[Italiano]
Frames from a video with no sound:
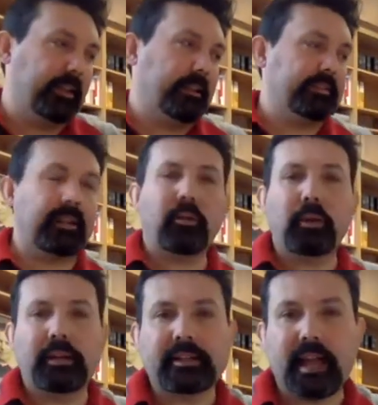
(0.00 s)
eh, tra
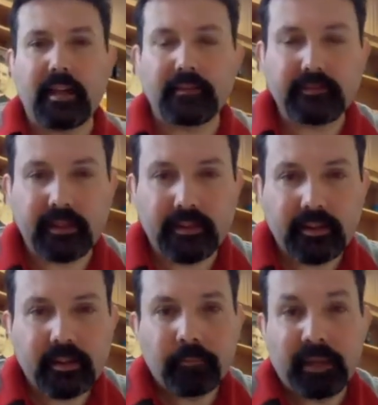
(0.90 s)
quelle sante
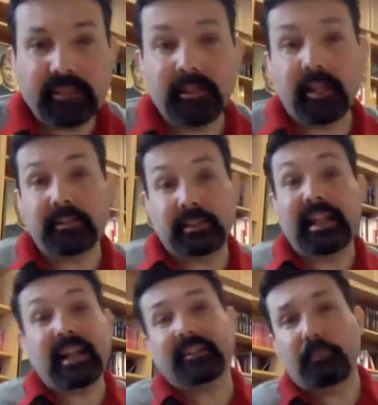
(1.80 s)
meta di
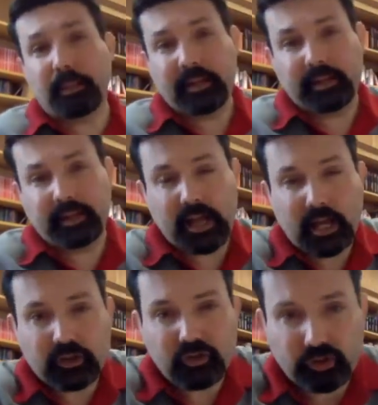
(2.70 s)
grandi
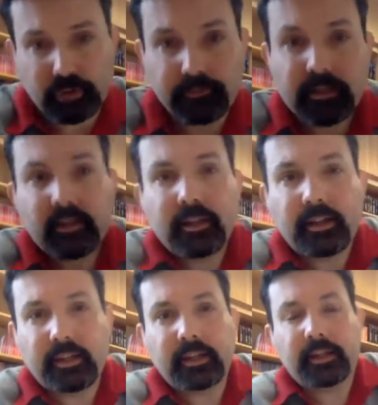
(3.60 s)
pellegrinaggi.
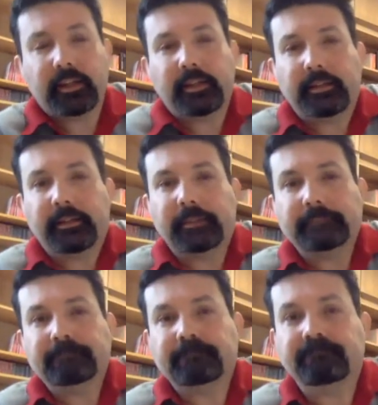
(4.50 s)
Eh,
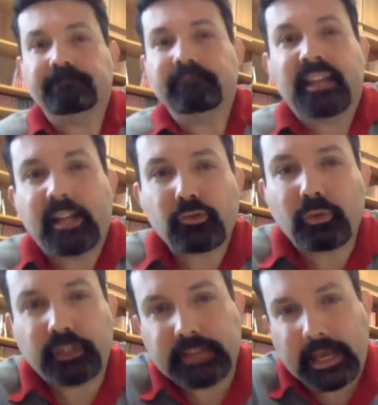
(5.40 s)
nella sua
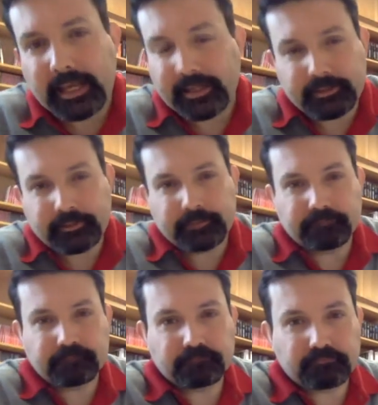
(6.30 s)
vita
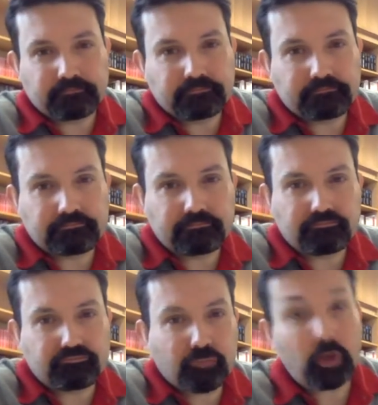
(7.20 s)
mm,
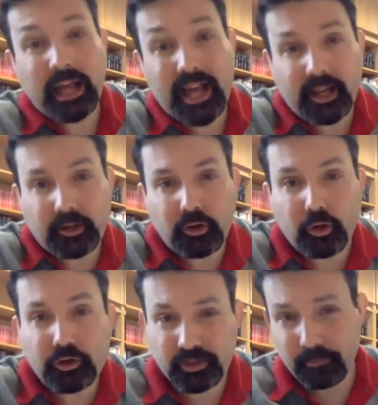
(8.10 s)
non ha
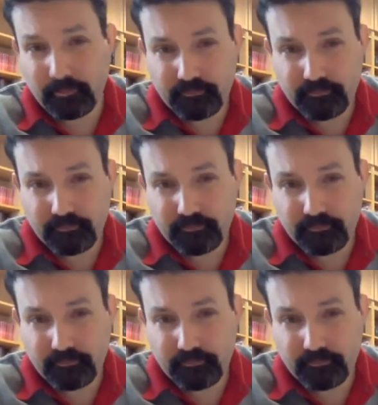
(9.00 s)
cose